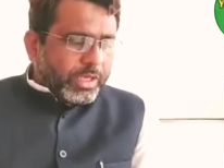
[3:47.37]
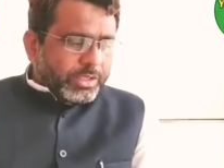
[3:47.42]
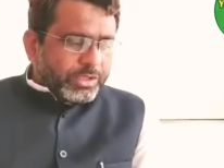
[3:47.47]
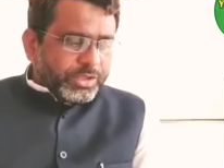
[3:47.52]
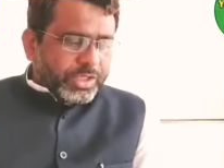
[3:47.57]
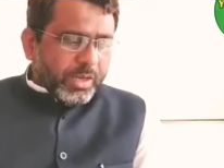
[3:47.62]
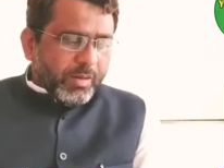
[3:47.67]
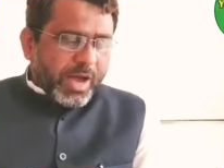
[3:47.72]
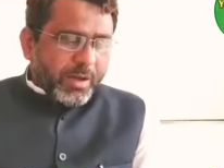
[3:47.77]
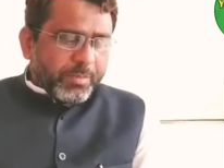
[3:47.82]

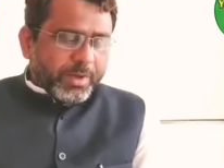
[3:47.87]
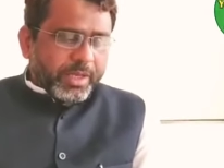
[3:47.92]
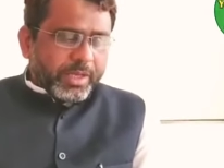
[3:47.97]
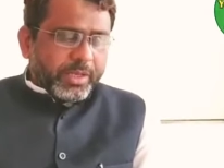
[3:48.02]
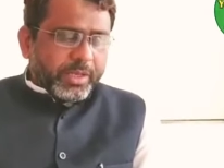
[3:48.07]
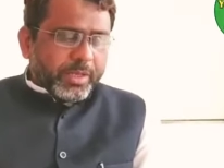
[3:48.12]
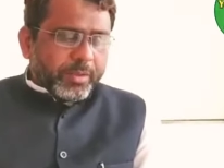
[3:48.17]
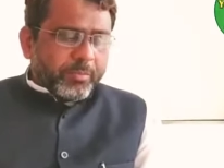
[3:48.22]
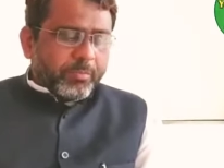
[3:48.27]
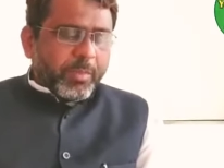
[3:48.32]
सेवा
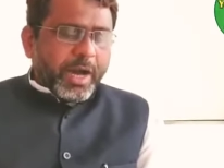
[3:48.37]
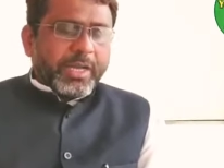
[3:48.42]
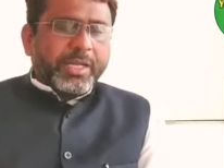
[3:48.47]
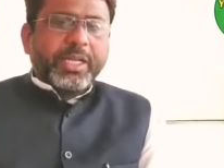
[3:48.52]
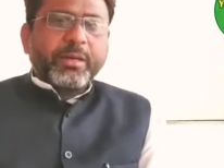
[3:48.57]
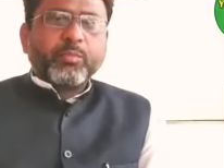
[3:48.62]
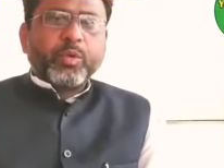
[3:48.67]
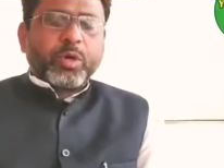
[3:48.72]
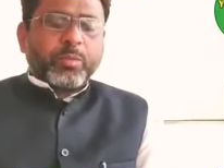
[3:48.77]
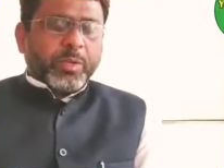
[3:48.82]
में
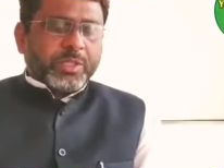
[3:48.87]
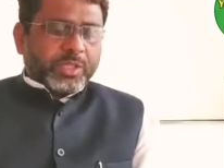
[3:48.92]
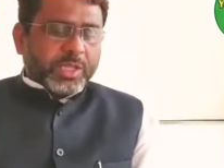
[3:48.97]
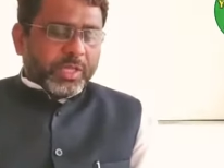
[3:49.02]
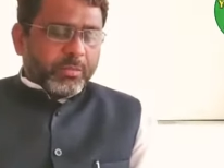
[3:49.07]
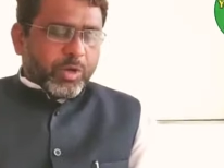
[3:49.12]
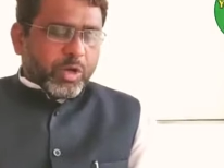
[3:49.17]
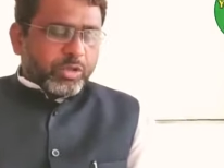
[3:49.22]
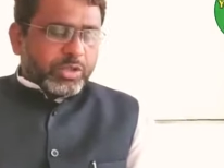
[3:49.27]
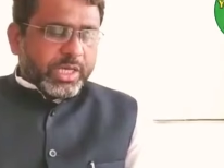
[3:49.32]
मान्य
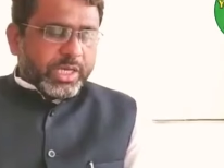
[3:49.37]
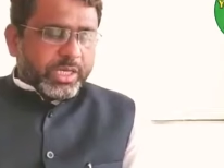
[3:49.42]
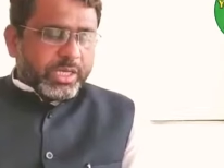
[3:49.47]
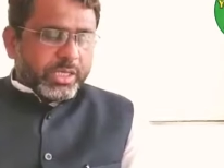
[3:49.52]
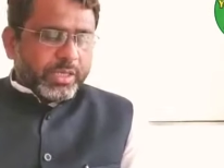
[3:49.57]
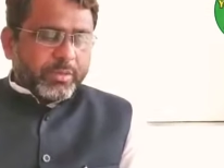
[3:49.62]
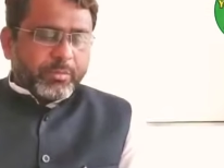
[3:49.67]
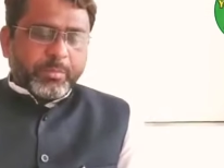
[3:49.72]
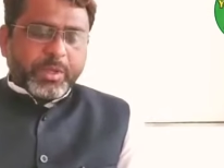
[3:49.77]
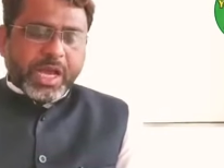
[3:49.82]
मुख्यमंत्री महोदय
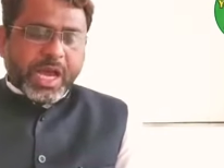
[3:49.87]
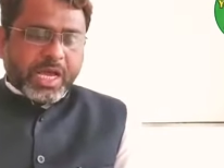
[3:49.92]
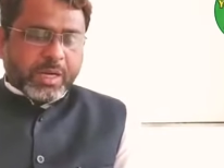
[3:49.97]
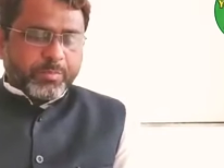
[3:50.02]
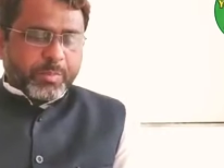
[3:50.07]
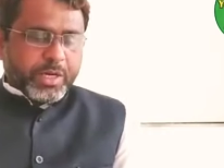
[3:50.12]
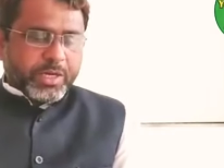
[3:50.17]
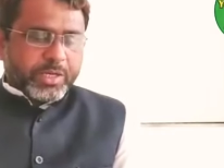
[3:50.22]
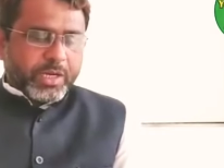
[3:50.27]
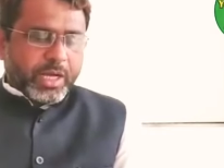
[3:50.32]
बिहार
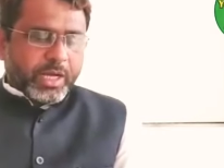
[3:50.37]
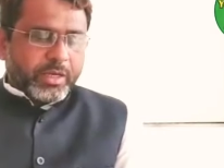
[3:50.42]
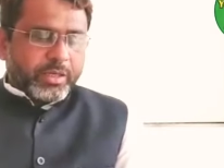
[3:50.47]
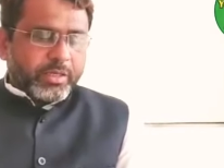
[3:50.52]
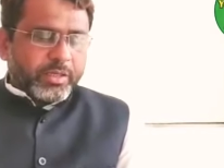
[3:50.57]
पटना